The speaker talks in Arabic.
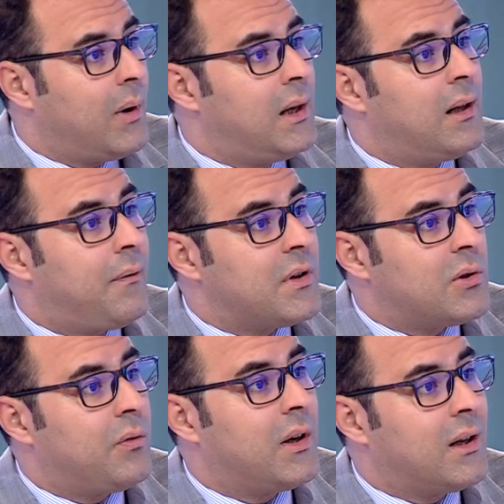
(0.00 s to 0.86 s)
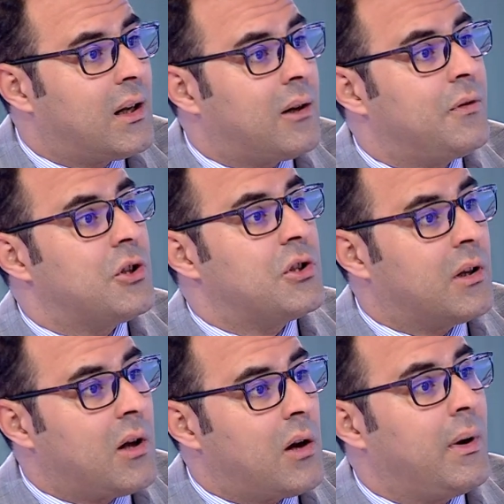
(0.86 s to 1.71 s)
وإلا فسوف نضر في
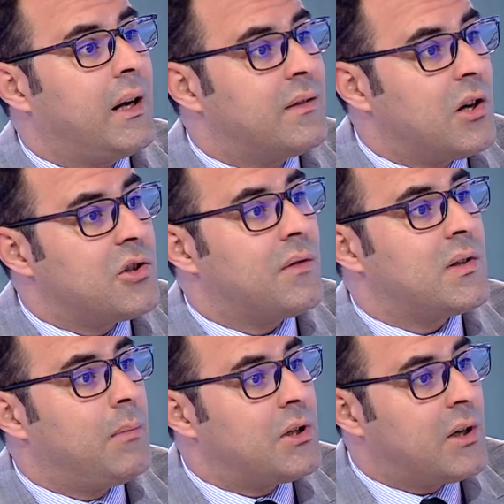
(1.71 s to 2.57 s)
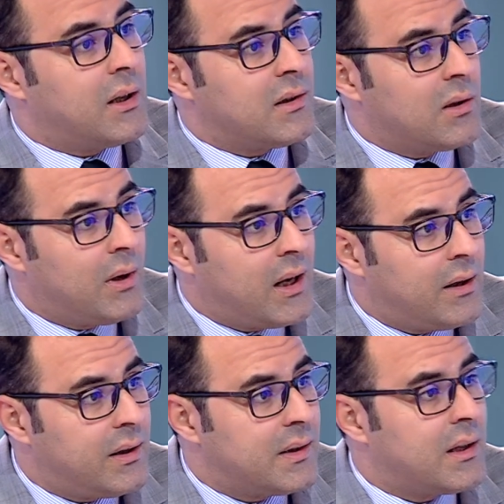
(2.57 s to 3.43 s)
اجترار وإنتاج نفس المشاكل سواء
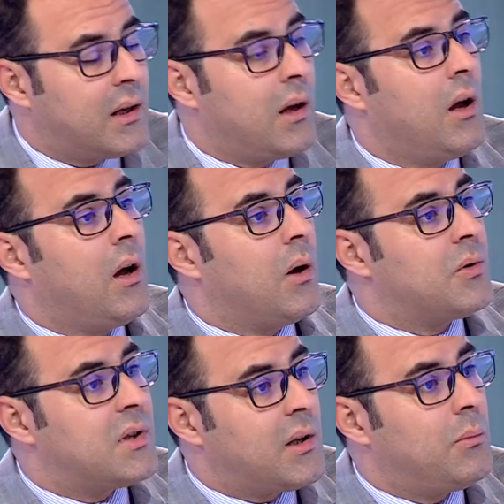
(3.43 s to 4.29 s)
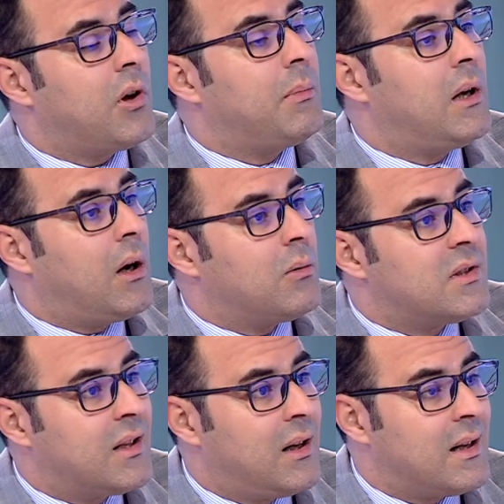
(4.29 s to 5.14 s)
هذه السنة أو السنة المقبلة أو
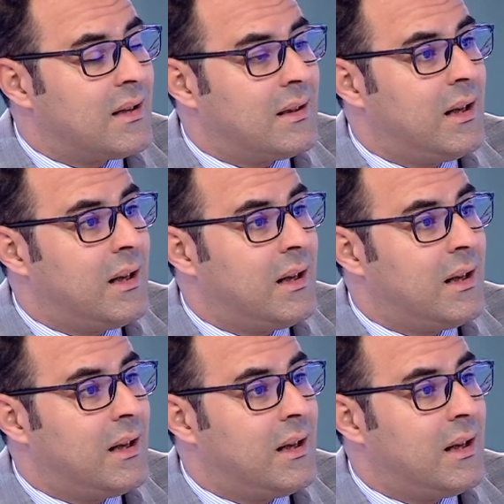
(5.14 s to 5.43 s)
السنة